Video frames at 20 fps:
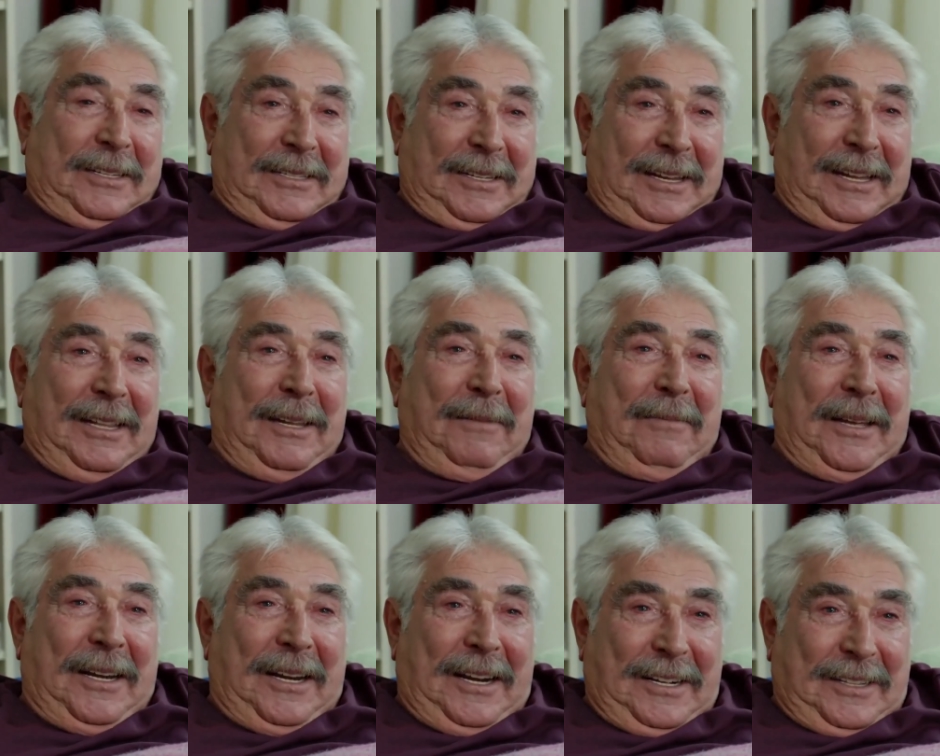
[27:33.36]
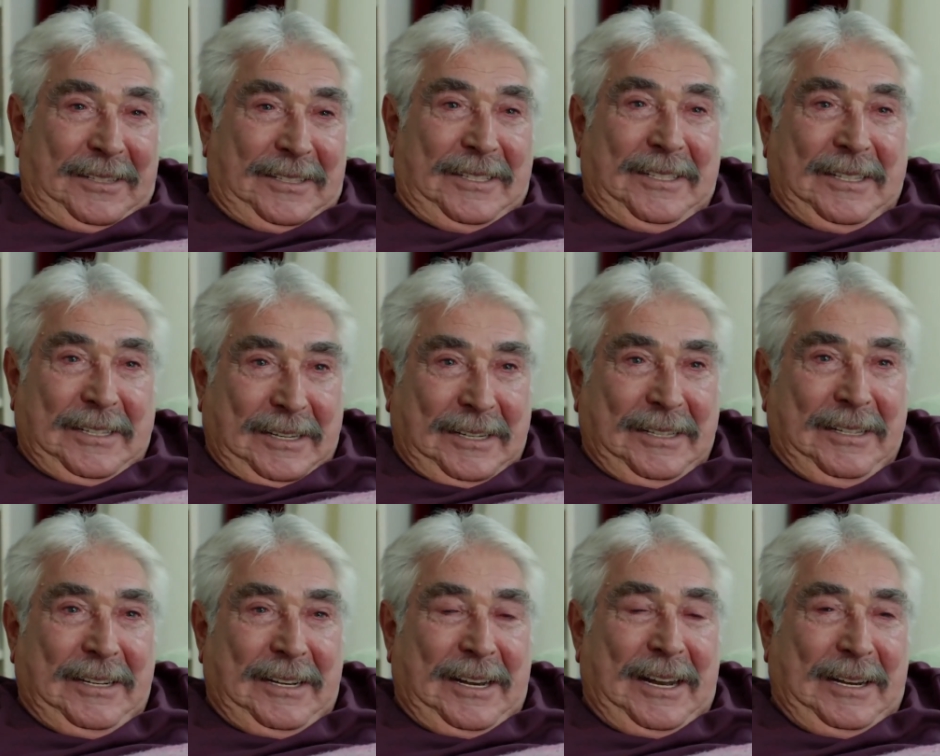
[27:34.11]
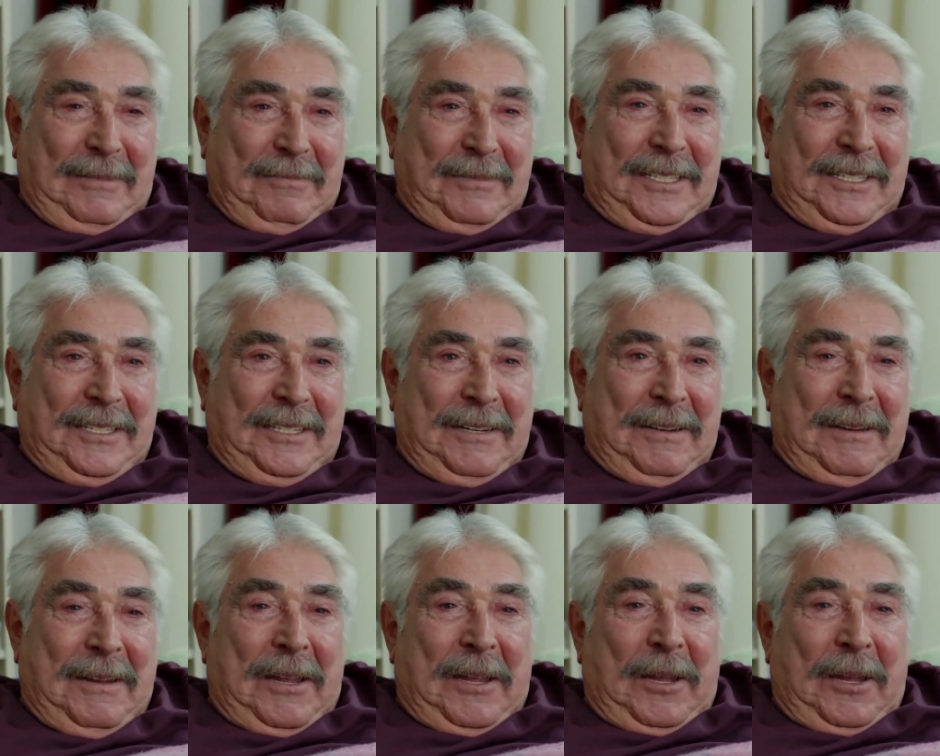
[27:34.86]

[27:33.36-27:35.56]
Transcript: sen de meraklıydın hatırlar mısın?